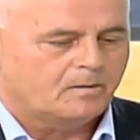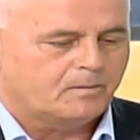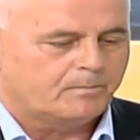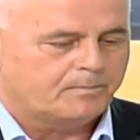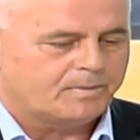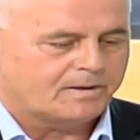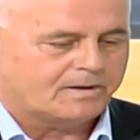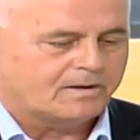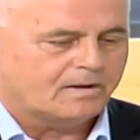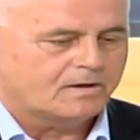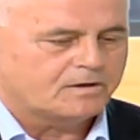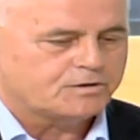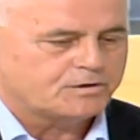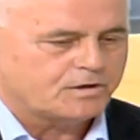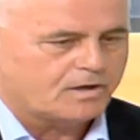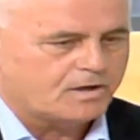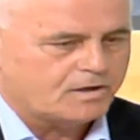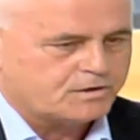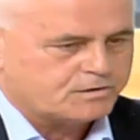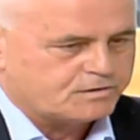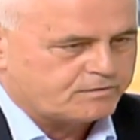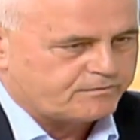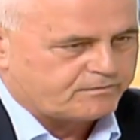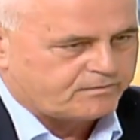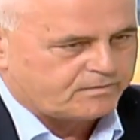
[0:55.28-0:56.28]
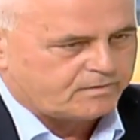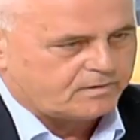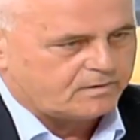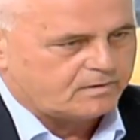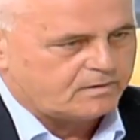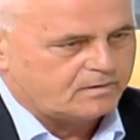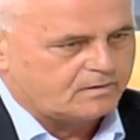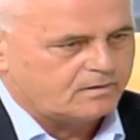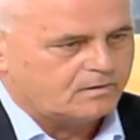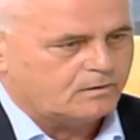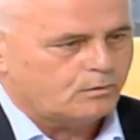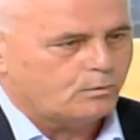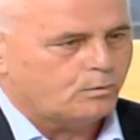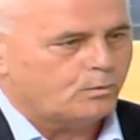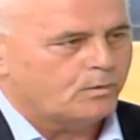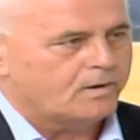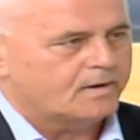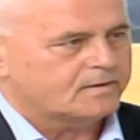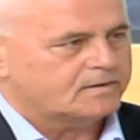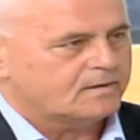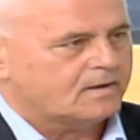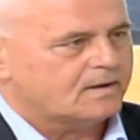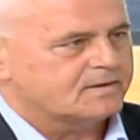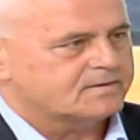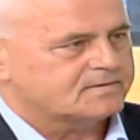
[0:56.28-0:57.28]
بكل جيش في
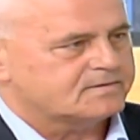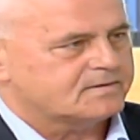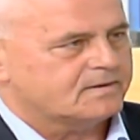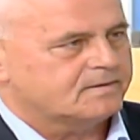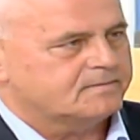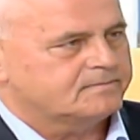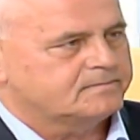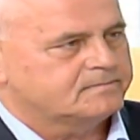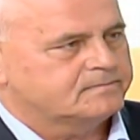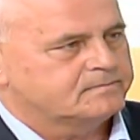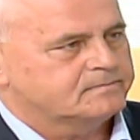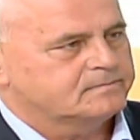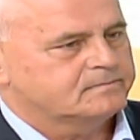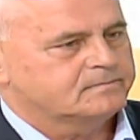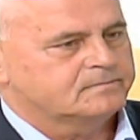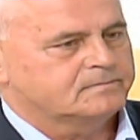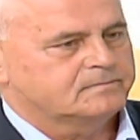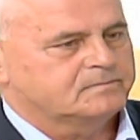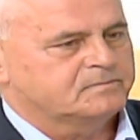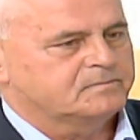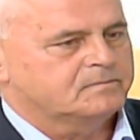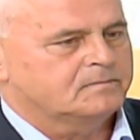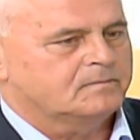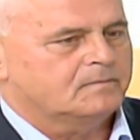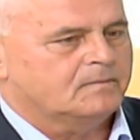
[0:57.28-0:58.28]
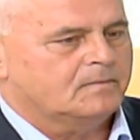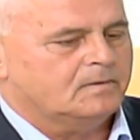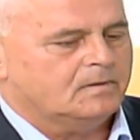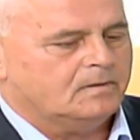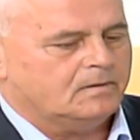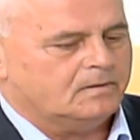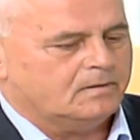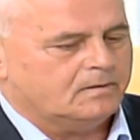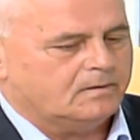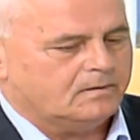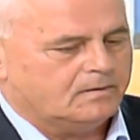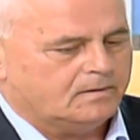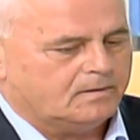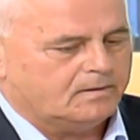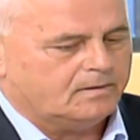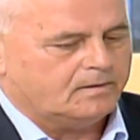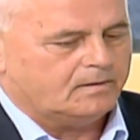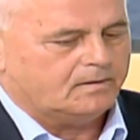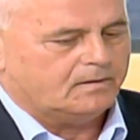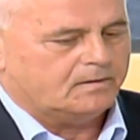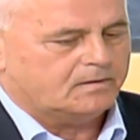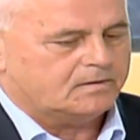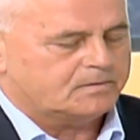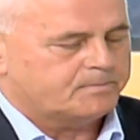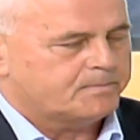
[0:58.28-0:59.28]
قوات خاصة نعم يعني
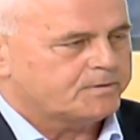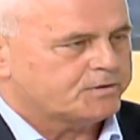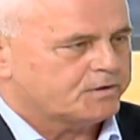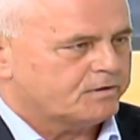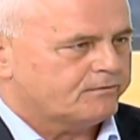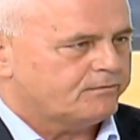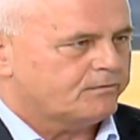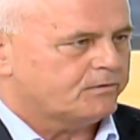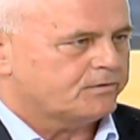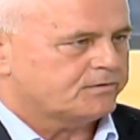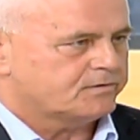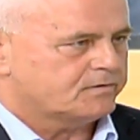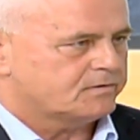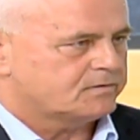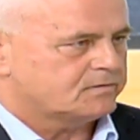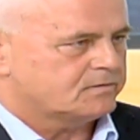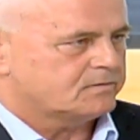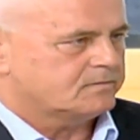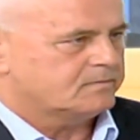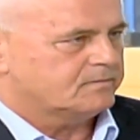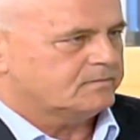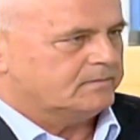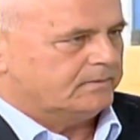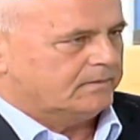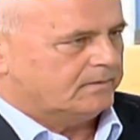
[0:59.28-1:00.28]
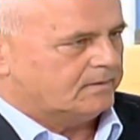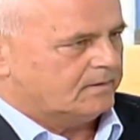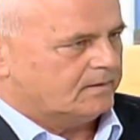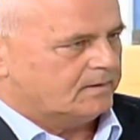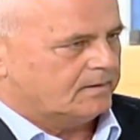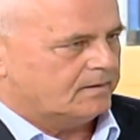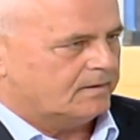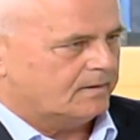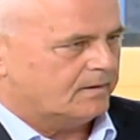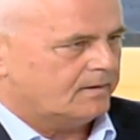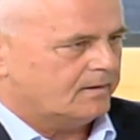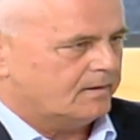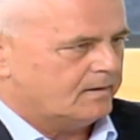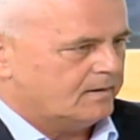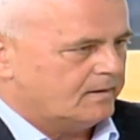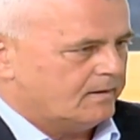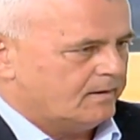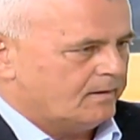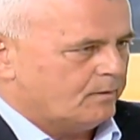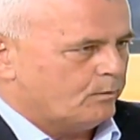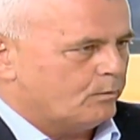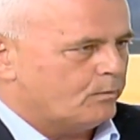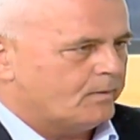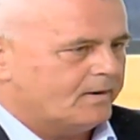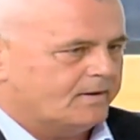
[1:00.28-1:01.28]
سبيشال فورسز اللي هن
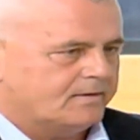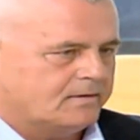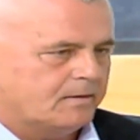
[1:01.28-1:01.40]
القوات